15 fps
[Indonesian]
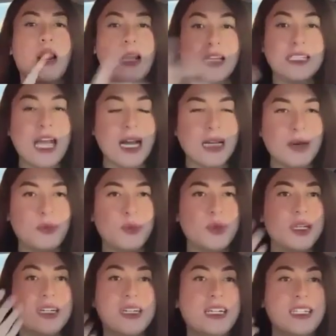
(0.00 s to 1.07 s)
orangnya cakep
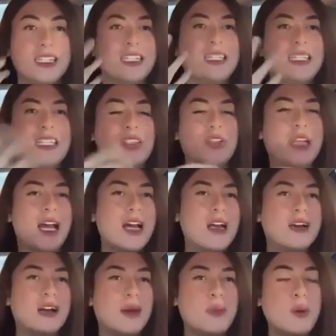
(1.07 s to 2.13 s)
nerdy nerdy gitu ya
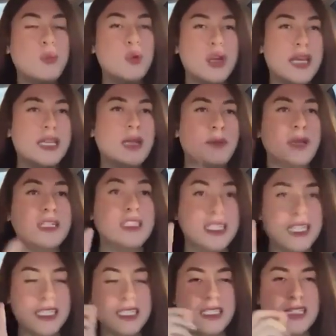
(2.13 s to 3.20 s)
apa bule tapi
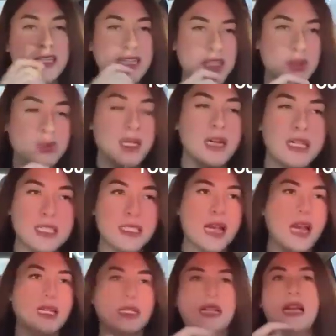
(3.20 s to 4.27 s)
nerdy nerdy gitu dia
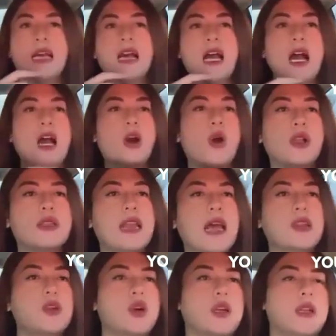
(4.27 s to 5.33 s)
kerjaannya
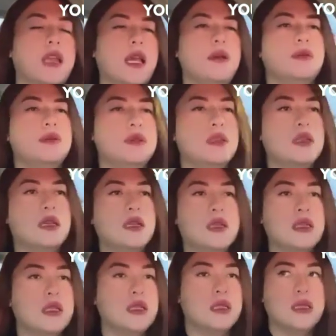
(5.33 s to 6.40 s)
kontraktor ya
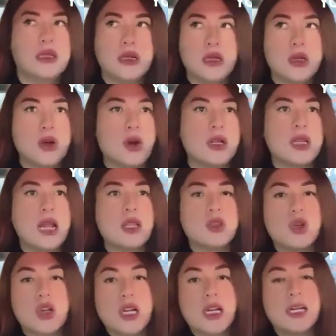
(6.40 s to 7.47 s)

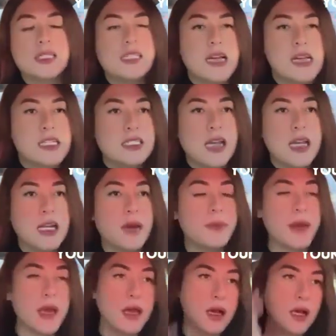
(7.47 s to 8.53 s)
kontraktor ngerjain ngerjain
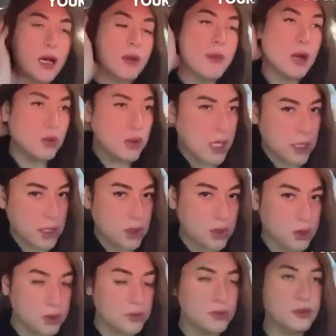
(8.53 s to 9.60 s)
apa uh, bangunan
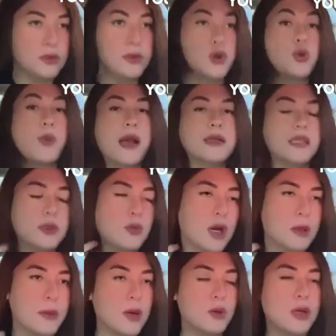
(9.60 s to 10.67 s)
gitu rumah sih
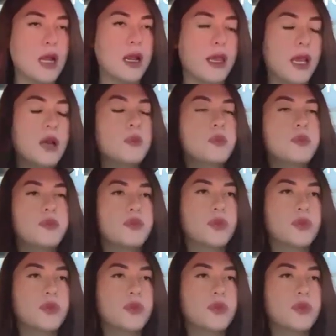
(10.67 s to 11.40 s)
bukan bangunan lah ya